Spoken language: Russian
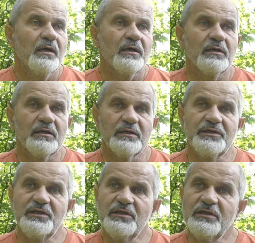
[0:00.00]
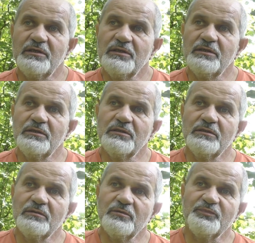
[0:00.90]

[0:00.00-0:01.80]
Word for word: Э, и